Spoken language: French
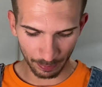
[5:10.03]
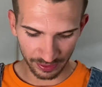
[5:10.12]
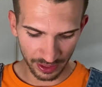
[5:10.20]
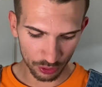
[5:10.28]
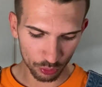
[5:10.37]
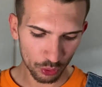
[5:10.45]

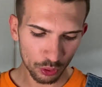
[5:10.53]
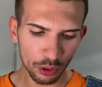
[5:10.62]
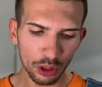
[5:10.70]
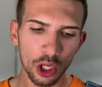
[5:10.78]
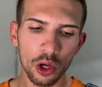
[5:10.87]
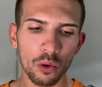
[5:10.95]
Padano.
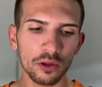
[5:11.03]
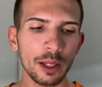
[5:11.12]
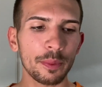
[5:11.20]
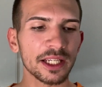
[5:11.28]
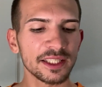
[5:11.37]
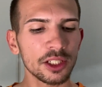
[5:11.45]
On
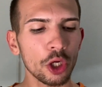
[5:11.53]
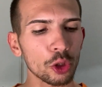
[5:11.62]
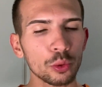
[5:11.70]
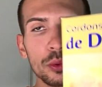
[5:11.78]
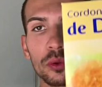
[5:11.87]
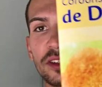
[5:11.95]
a pris des
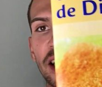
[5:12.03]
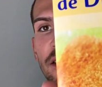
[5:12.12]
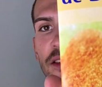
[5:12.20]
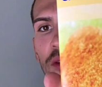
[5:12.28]
cordons blancs de dame,